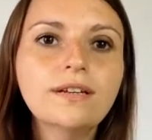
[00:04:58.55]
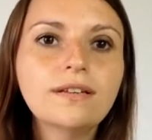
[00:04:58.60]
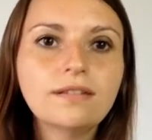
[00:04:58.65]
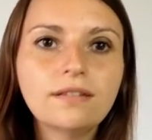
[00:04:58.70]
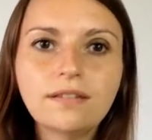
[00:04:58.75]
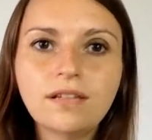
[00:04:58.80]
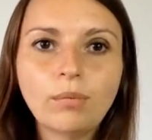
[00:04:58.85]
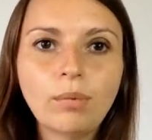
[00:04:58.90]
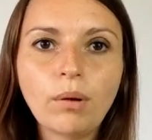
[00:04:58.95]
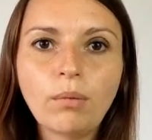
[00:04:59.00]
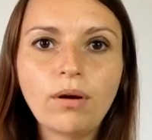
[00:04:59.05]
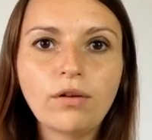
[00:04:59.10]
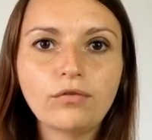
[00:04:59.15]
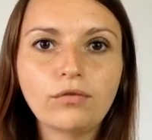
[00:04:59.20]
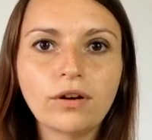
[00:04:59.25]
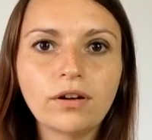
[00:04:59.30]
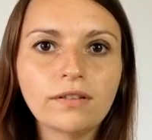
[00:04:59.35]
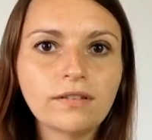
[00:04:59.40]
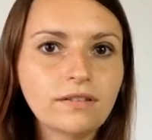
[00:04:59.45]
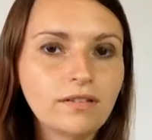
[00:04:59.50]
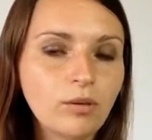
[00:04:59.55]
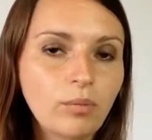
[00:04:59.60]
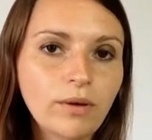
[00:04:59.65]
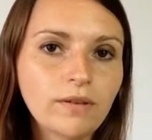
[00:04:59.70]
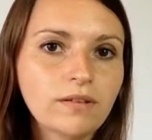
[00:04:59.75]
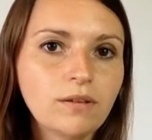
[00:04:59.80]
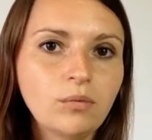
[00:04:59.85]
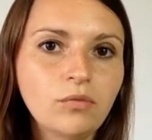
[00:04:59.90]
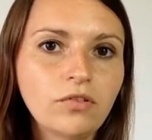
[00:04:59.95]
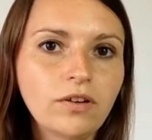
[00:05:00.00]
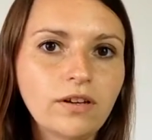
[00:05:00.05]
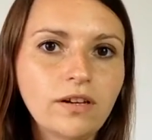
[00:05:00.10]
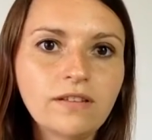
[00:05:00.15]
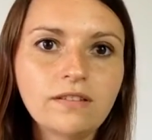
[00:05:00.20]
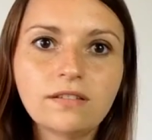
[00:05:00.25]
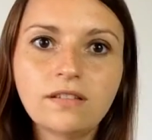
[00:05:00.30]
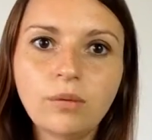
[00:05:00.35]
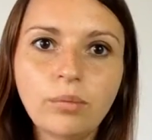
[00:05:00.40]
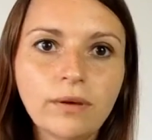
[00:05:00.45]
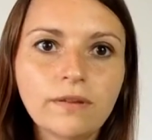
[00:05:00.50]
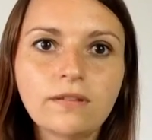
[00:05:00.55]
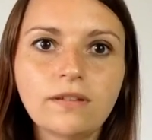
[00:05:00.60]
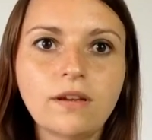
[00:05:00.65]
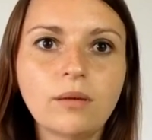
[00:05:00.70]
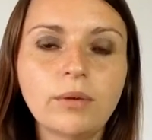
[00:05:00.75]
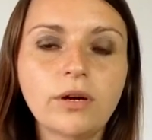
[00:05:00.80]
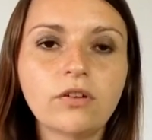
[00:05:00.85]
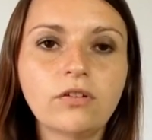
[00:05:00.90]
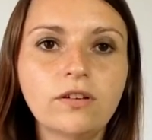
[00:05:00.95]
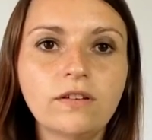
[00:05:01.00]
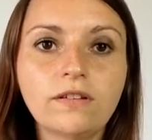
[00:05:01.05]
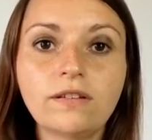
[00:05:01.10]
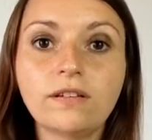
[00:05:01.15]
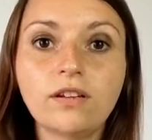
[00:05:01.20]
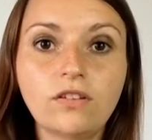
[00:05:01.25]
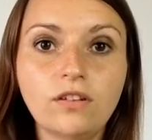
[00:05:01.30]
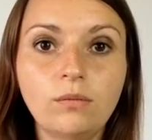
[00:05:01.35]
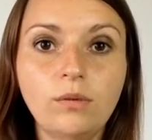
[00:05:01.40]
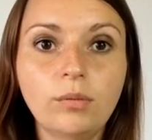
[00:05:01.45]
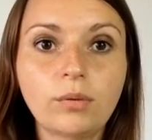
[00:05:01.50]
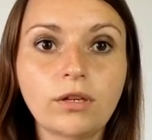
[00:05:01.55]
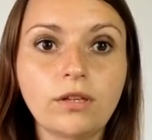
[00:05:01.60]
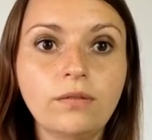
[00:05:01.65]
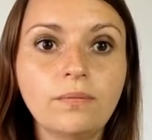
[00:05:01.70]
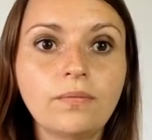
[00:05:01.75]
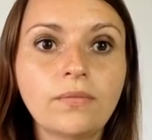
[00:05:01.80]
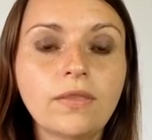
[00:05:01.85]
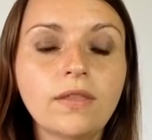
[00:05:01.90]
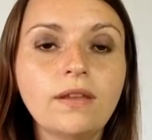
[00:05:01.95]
C'était pas ma voie, c'était pas ce qu'il me fallait, c'était pas ce qui a marché, ça n'a jamais pris.